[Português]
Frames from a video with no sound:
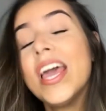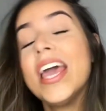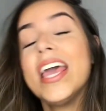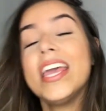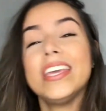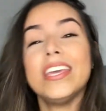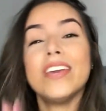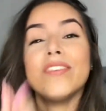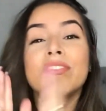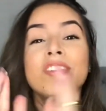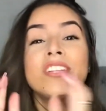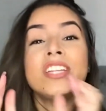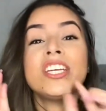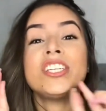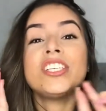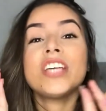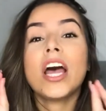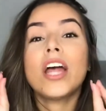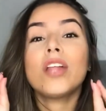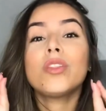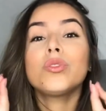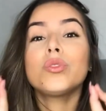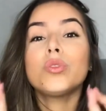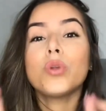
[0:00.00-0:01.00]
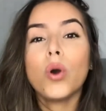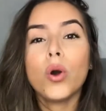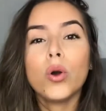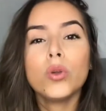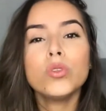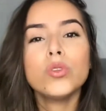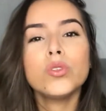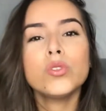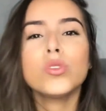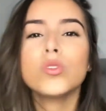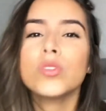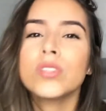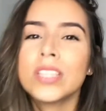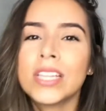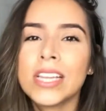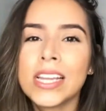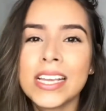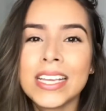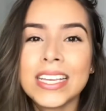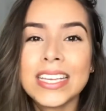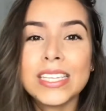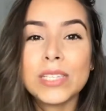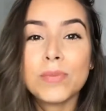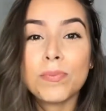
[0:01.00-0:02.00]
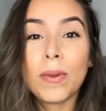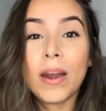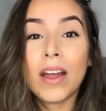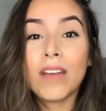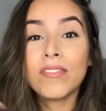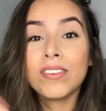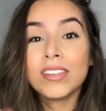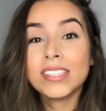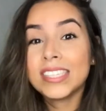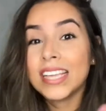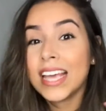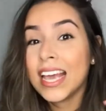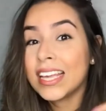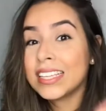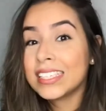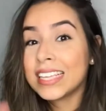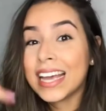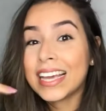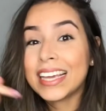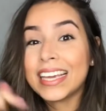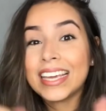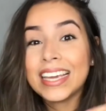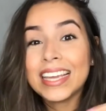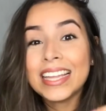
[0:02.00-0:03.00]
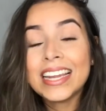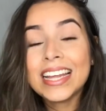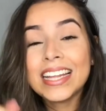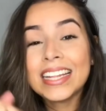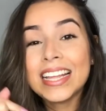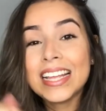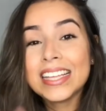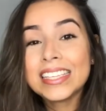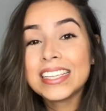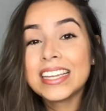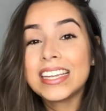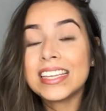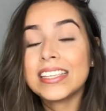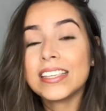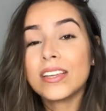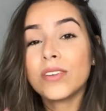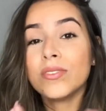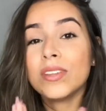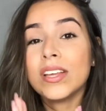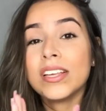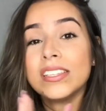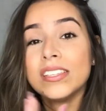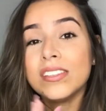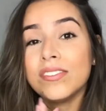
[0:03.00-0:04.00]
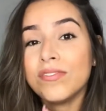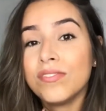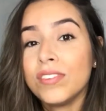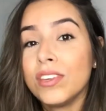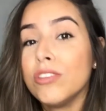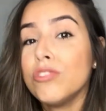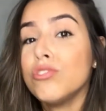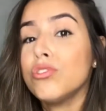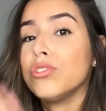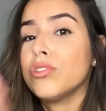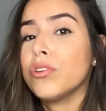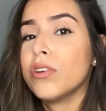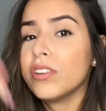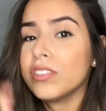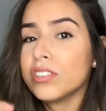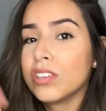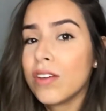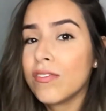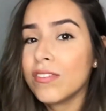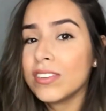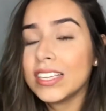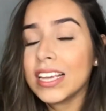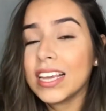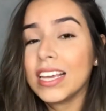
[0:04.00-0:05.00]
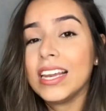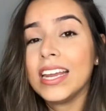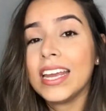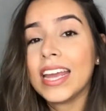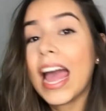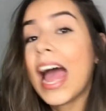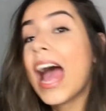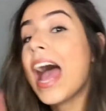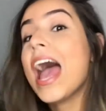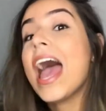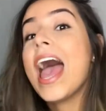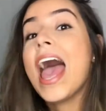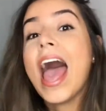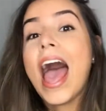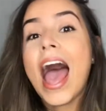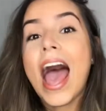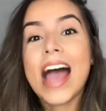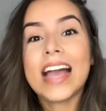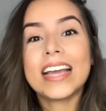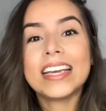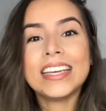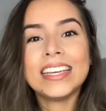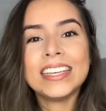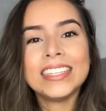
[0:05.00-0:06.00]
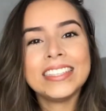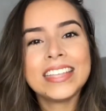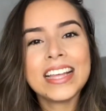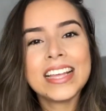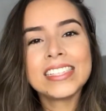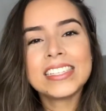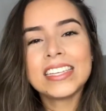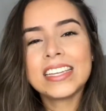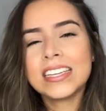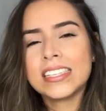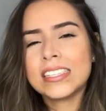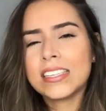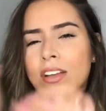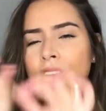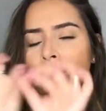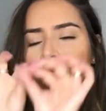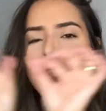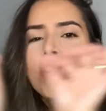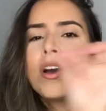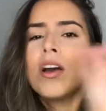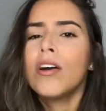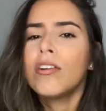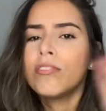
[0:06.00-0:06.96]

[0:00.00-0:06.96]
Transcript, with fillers: e eu vou deixar todos os links pra vocês aqui na descrição desse vídeo, então é só você clicar aqui em descrição,